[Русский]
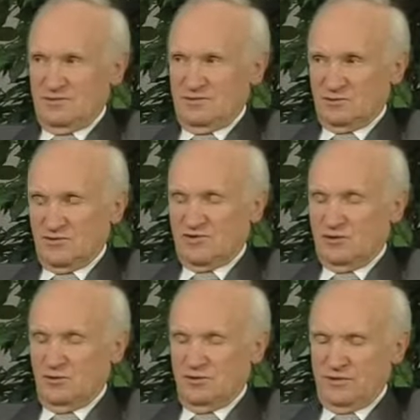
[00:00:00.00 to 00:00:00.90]
что за
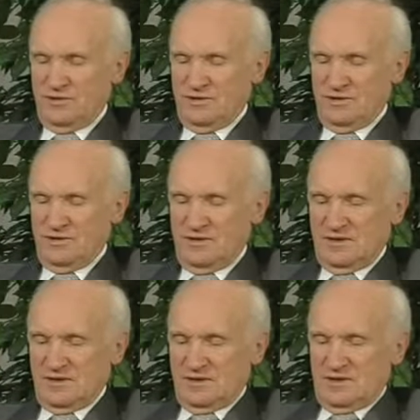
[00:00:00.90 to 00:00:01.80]
логика?
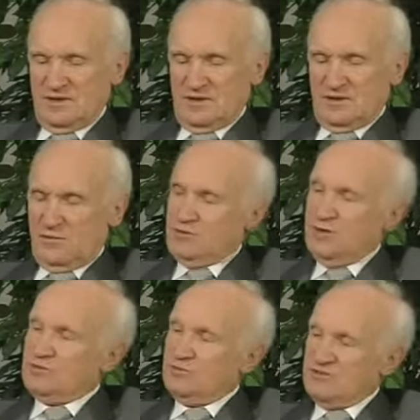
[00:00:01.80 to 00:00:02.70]
Вот
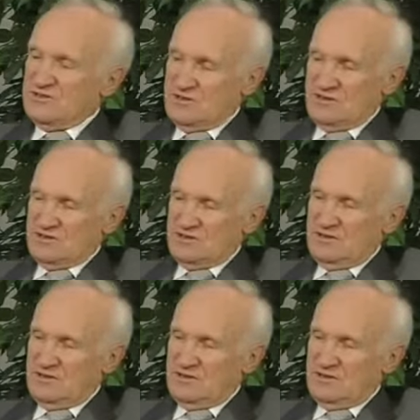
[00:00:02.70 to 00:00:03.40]
поэтому из X,